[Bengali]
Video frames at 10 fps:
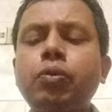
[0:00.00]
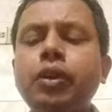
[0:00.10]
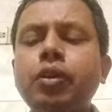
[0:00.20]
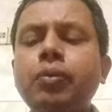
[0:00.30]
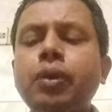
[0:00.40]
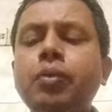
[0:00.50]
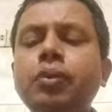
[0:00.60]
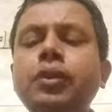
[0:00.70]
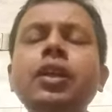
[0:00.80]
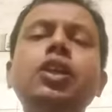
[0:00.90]
পরিকল্পনার
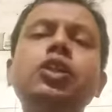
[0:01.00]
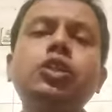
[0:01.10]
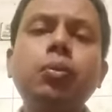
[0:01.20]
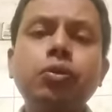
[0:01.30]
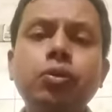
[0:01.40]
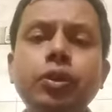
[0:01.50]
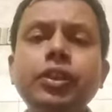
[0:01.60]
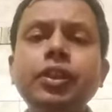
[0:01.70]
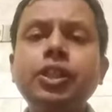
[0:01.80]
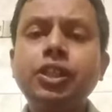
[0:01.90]
মধ্যে সমন্বয়
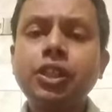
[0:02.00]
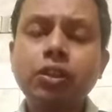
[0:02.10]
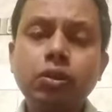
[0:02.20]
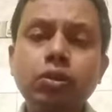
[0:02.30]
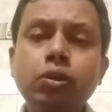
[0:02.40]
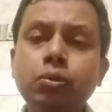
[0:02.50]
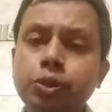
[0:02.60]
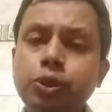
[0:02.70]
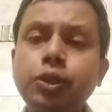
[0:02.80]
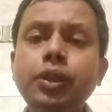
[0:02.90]
সাধন
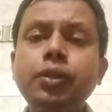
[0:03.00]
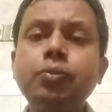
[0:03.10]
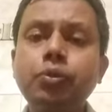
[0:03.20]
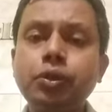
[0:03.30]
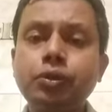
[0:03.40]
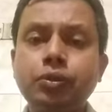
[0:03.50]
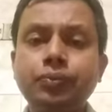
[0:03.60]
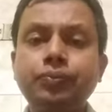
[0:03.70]
অবশ্যই প্রয়োজন